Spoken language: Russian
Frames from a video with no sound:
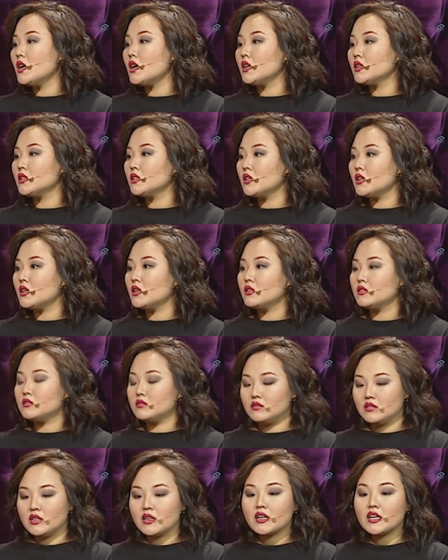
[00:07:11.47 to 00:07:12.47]

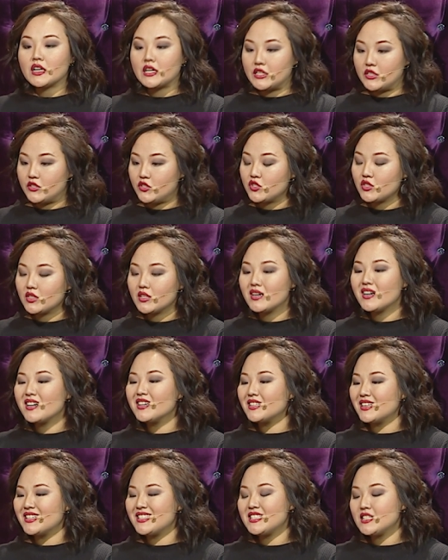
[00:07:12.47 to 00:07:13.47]
она архаична,
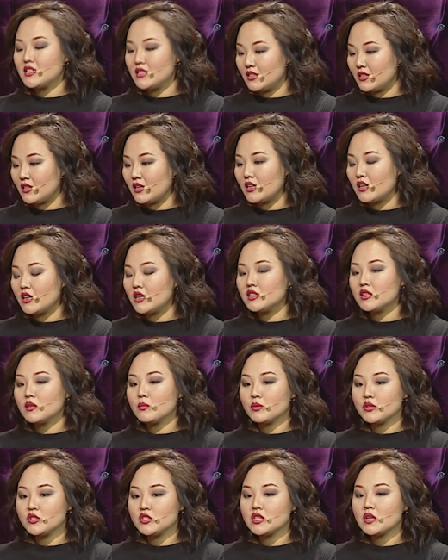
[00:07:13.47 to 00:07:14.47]
она сильна, она
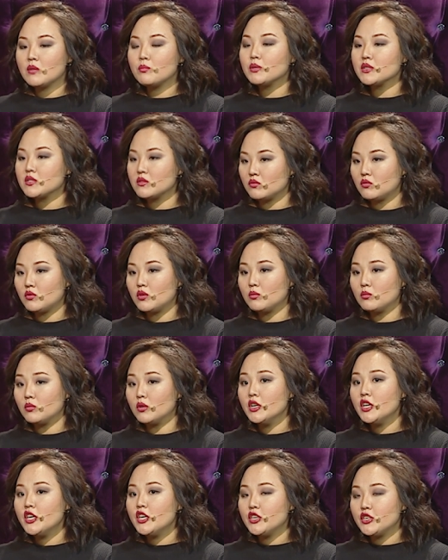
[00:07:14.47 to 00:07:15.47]
мощна по-своему.